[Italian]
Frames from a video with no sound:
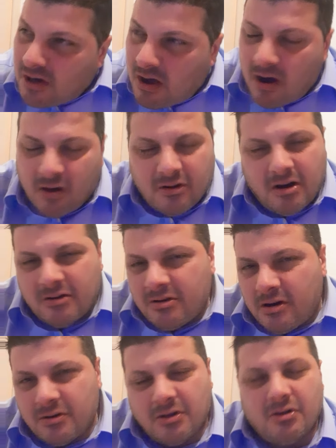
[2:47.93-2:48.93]
No, no,
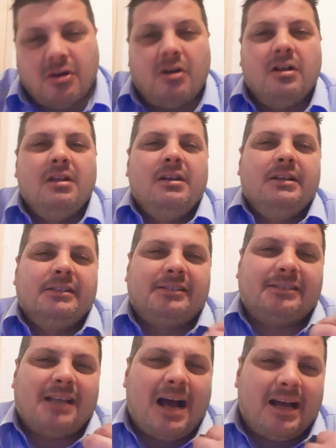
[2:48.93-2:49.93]
no, no, no
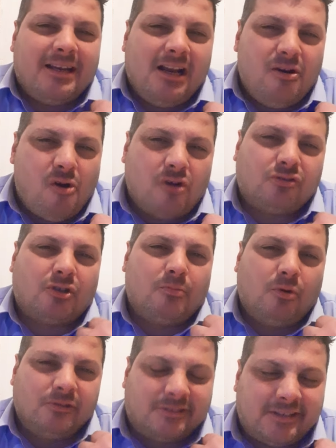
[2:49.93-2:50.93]
sta nel nostro
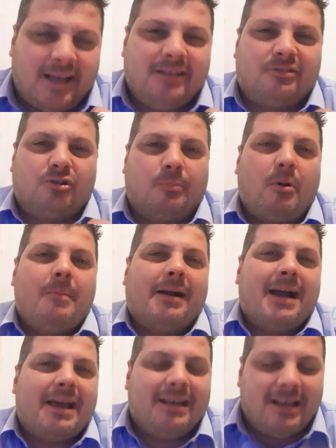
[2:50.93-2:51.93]
buon senso, poi
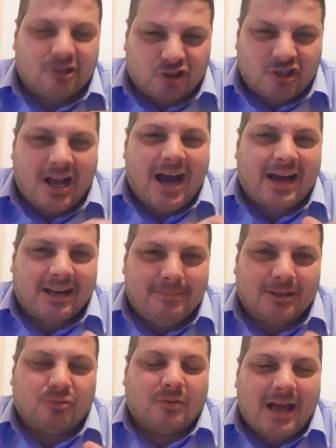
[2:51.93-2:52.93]
magari lasciare
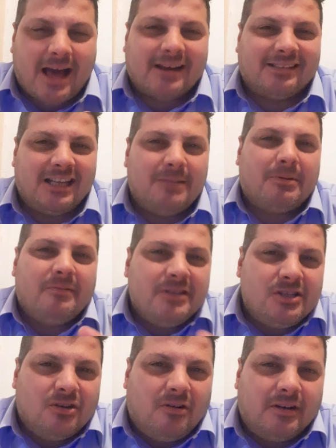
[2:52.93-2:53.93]
maturare delle
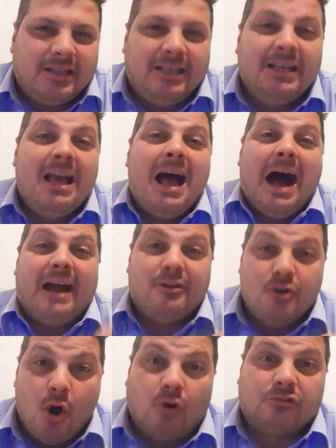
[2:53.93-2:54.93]
previsioni a
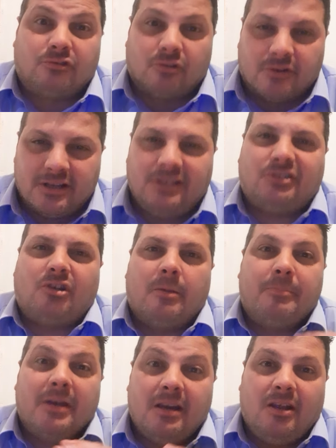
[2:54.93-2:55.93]
nostro rischio e
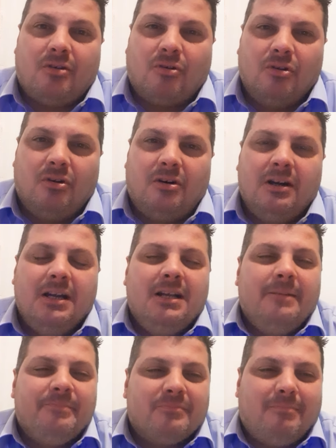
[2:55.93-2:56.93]
pericolo,
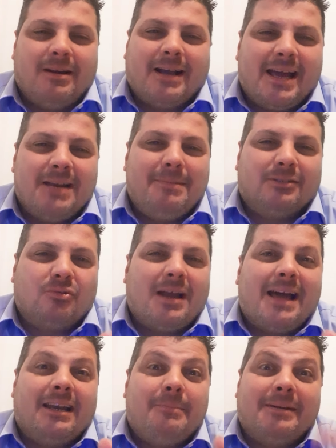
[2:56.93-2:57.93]
magari
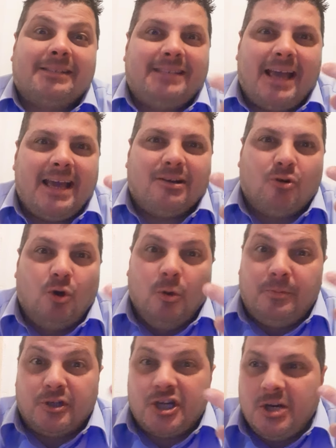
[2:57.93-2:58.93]
maturarle per 6
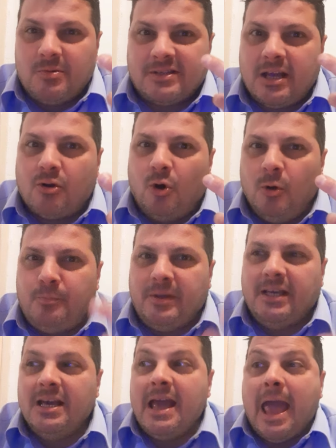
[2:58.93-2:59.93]
colpi, 5-6
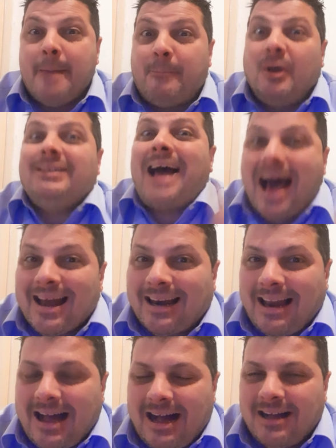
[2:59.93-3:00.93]
colpi e poi
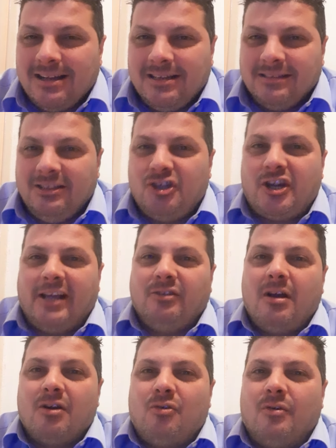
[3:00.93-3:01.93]
darla
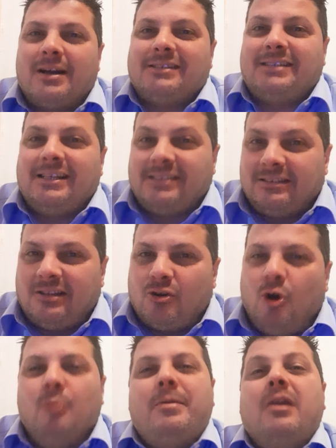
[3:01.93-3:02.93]
dicendo ancora 6-7 colpi.